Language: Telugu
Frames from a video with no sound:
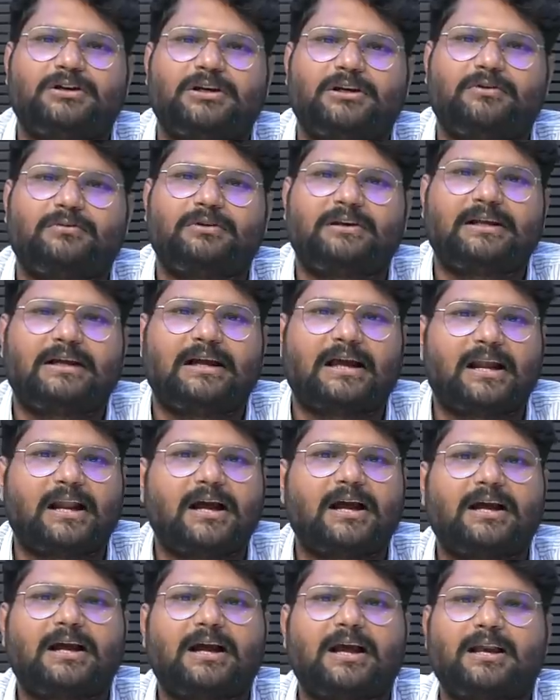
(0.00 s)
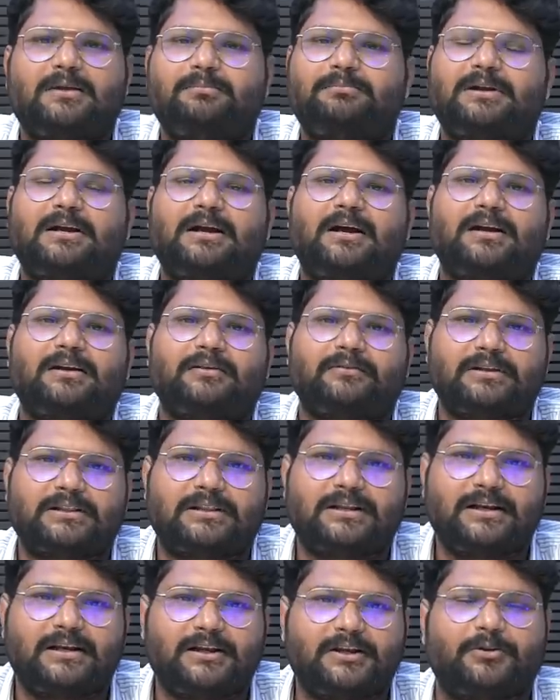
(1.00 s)
ఉన్నటువంటి గణాంకాల ప్రకారం
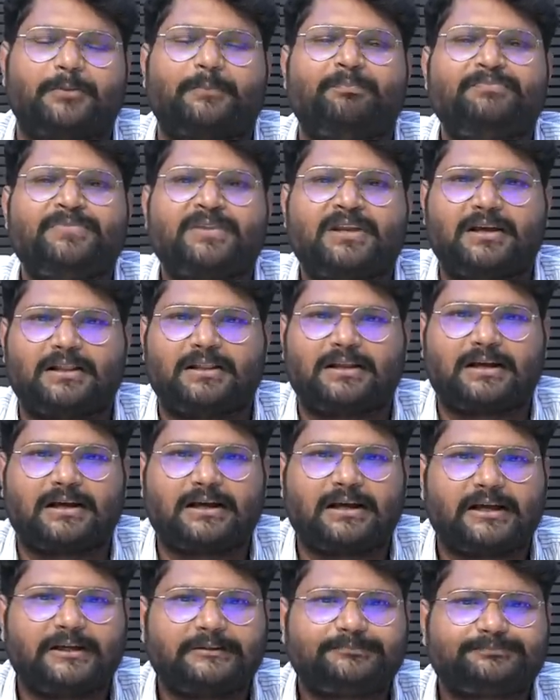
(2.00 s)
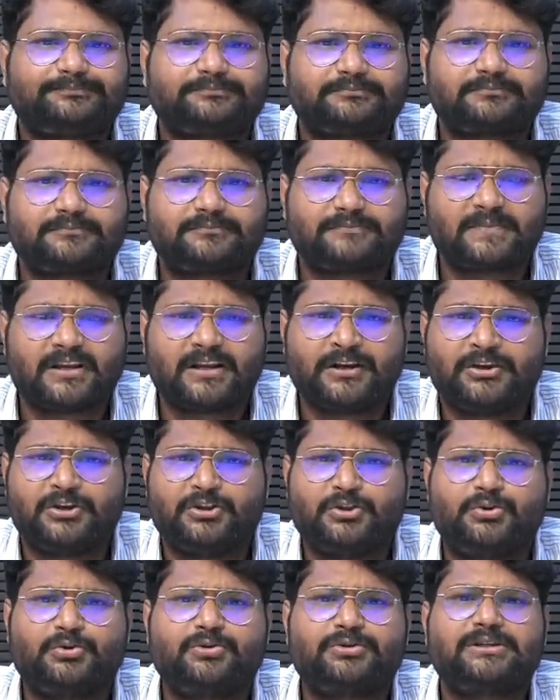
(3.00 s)
అయితే లేదు ఎందుకంటే
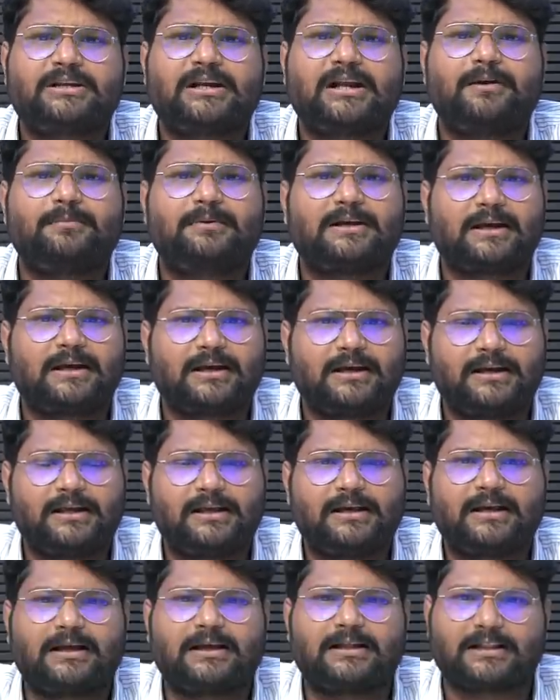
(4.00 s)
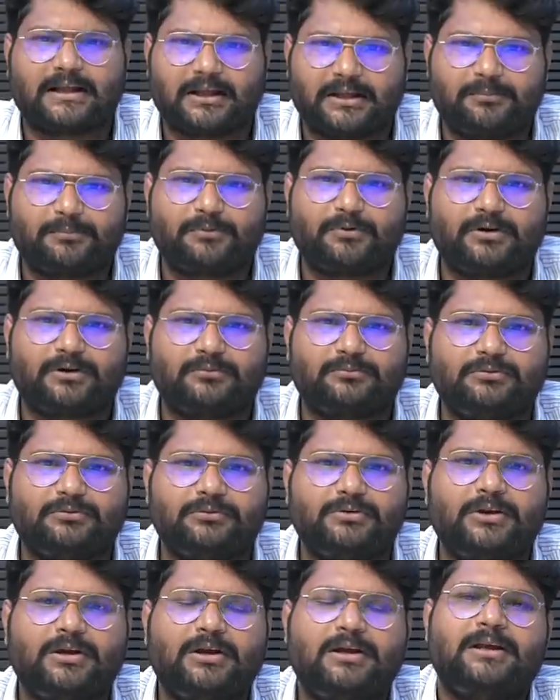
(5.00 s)
హిందూ జనాభా గణనీయంగా తగ్గిపోవడము
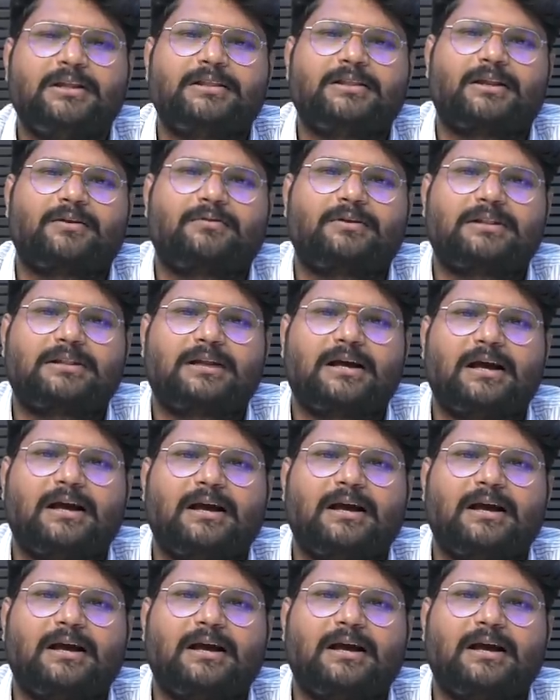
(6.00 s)
తర్వాత